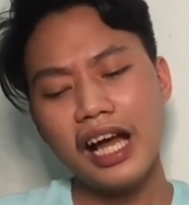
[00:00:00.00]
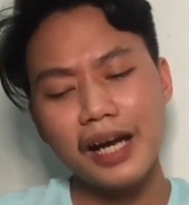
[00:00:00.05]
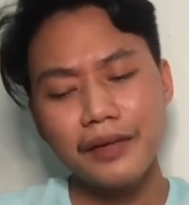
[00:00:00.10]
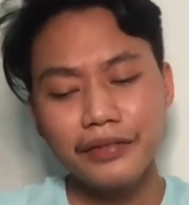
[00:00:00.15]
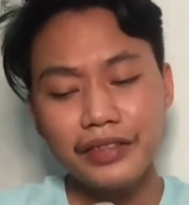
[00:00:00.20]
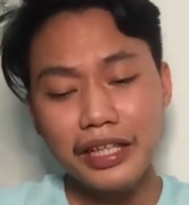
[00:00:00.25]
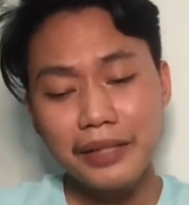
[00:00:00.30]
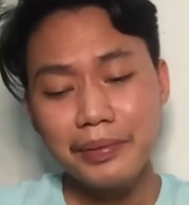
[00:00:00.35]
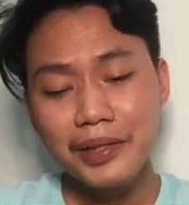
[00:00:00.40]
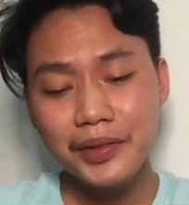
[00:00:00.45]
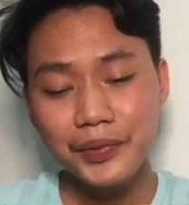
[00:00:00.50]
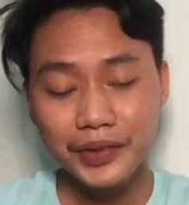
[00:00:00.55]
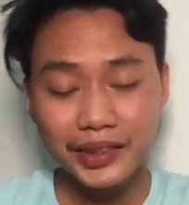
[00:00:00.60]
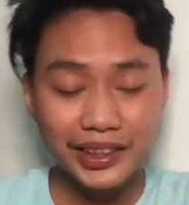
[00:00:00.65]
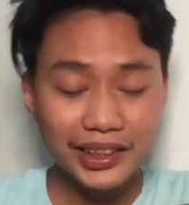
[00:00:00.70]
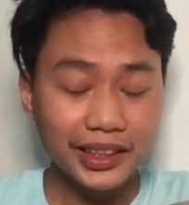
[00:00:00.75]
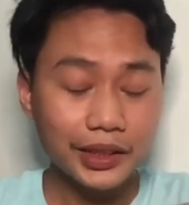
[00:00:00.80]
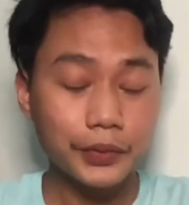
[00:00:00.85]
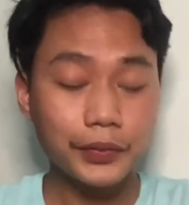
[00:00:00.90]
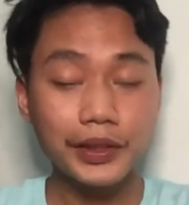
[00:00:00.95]
Have you ever
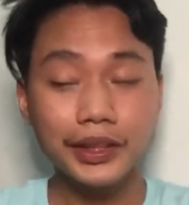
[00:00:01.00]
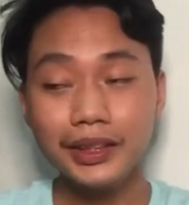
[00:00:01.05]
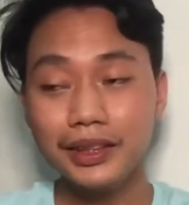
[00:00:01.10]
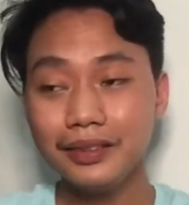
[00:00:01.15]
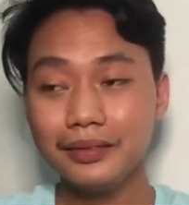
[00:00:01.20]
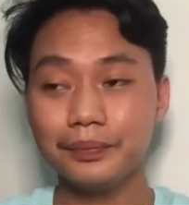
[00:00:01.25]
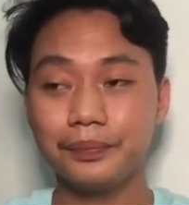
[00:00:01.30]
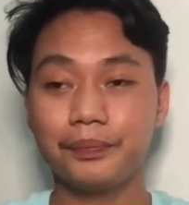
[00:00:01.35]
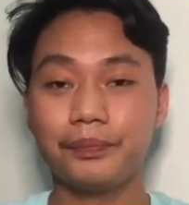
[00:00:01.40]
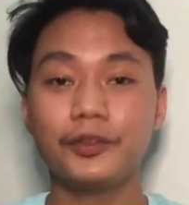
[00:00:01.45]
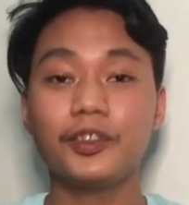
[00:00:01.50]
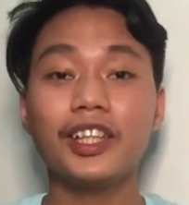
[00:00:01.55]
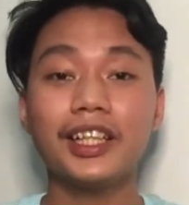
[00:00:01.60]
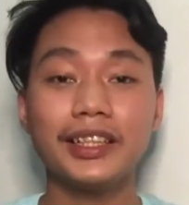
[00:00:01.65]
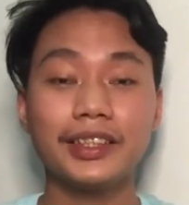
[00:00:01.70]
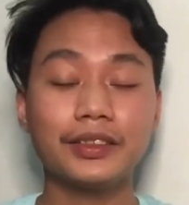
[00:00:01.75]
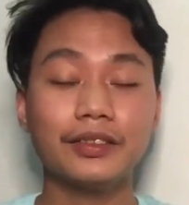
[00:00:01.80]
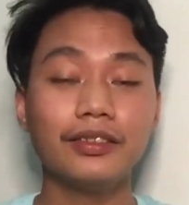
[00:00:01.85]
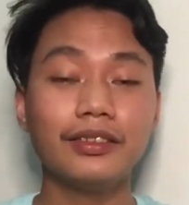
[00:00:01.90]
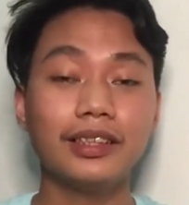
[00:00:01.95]
won an award? nung
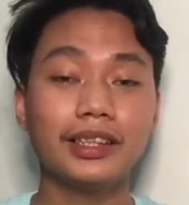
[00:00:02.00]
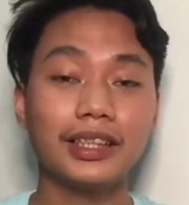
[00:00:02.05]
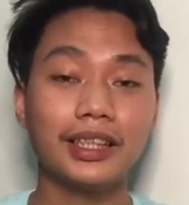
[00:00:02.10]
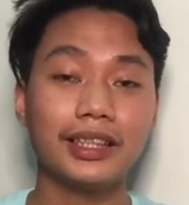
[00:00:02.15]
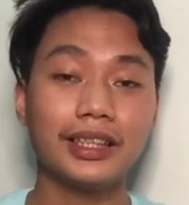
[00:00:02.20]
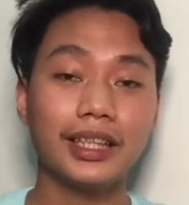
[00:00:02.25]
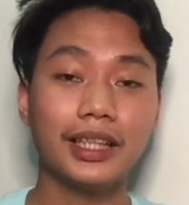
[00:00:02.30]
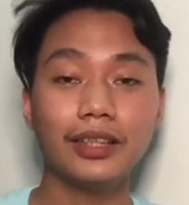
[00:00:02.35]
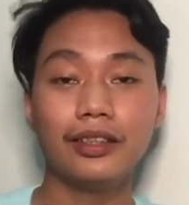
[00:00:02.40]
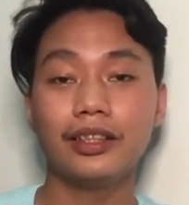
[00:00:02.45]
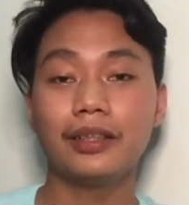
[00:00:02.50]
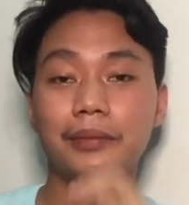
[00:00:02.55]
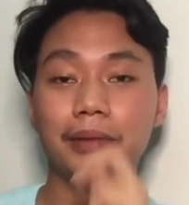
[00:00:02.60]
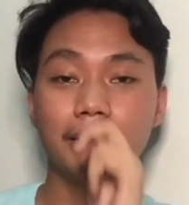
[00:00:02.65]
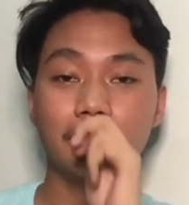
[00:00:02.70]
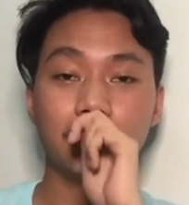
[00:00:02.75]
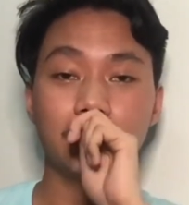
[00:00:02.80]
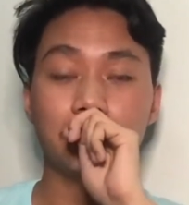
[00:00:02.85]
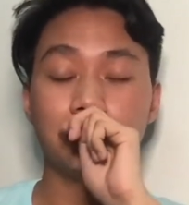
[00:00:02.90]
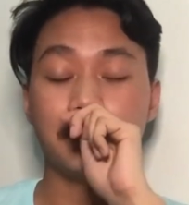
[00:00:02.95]
high school na nanalo
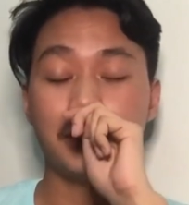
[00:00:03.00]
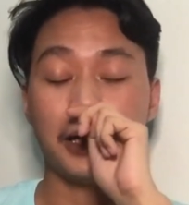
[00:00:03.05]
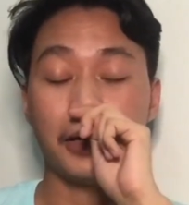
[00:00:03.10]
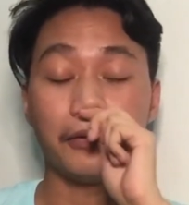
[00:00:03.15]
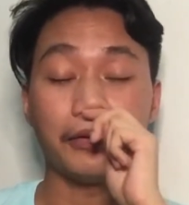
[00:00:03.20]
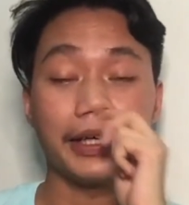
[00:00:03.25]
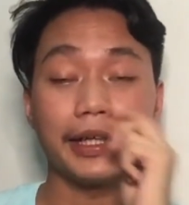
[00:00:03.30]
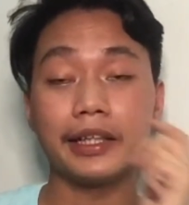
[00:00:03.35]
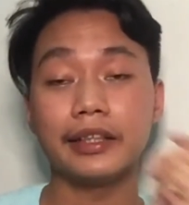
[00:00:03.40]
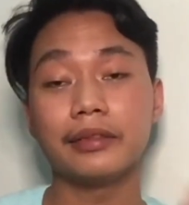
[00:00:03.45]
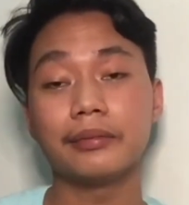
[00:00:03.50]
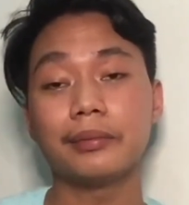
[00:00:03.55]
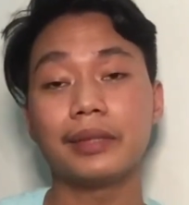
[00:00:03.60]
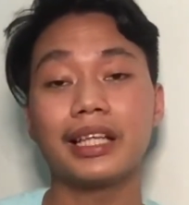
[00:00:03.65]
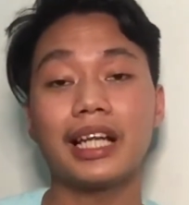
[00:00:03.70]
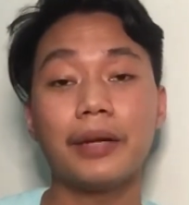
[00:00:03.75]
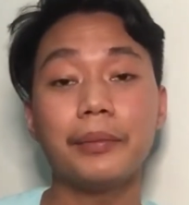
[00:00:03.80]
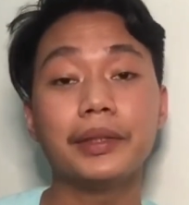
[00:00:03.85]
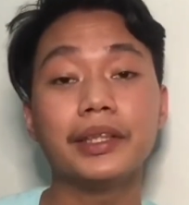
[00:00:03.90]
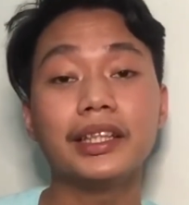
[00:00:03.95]
naman ako ng mga award,
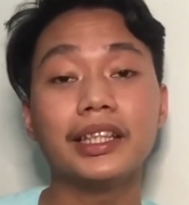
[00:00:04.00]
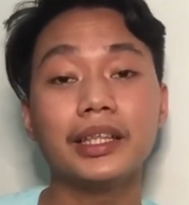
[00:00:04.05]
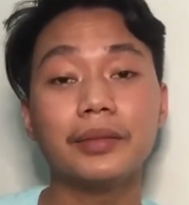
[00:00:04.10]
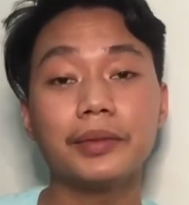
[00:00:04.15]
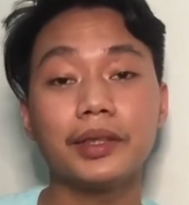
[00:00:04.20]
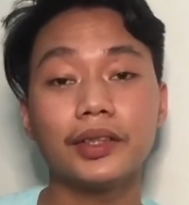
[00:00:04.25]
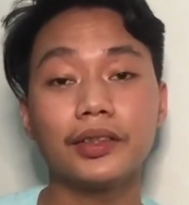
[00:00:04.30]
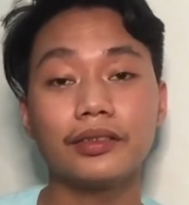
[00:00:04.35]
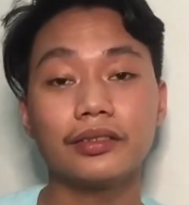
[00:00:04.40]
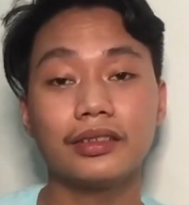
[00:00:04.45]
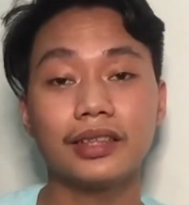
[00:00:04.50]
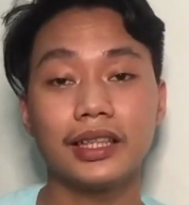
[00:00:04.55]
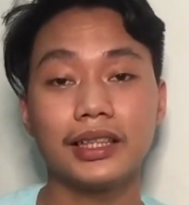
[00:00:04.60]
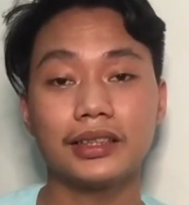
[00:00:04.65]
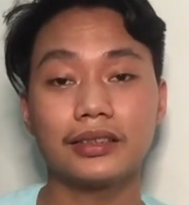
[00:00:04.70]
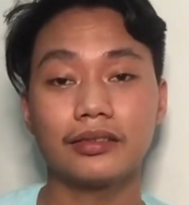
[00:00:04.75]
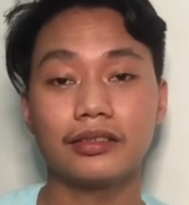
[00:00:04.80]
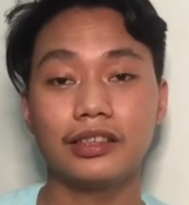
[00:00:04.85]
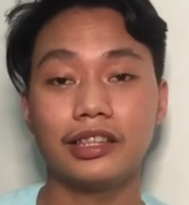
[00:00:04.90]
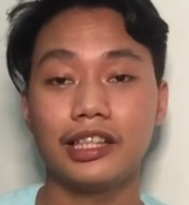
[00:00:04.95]
marami din naman ako ng
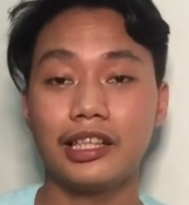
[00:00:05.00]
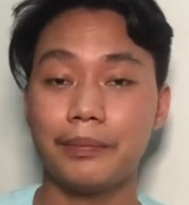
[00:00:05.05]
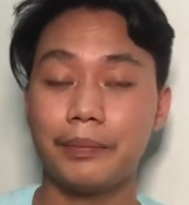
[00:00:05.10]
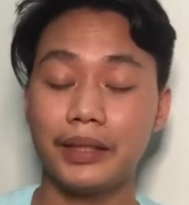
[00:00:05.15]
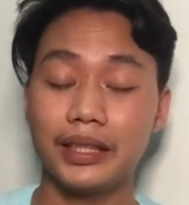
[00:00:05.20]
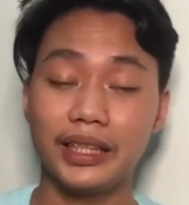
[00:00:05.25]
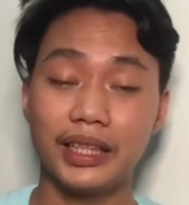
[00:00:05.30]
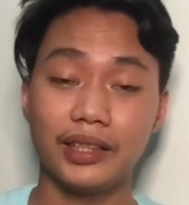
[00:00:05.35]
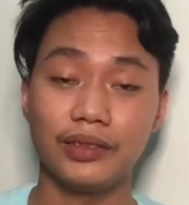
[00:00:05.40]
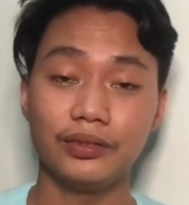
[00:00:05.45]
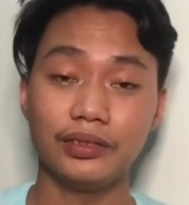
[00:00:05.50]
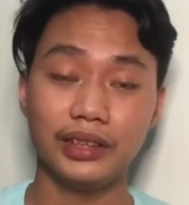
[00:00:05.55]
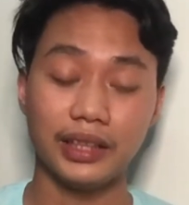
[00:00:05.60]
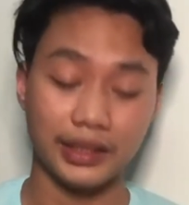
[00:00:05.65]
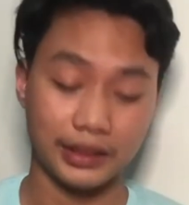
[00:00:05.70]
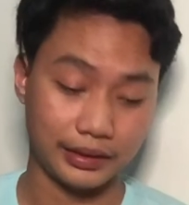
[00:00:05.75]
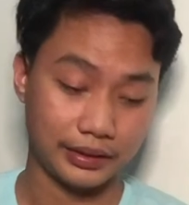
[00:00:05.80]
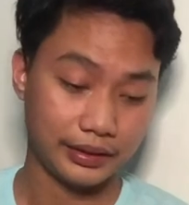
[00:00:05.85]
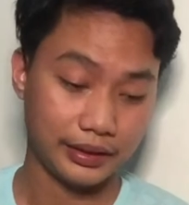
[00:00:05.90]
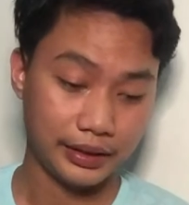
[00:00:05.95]
high school na
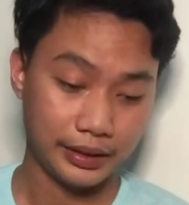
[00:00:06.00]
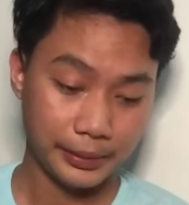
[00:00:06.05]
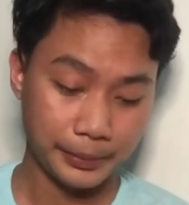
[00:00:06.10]
napalalunan.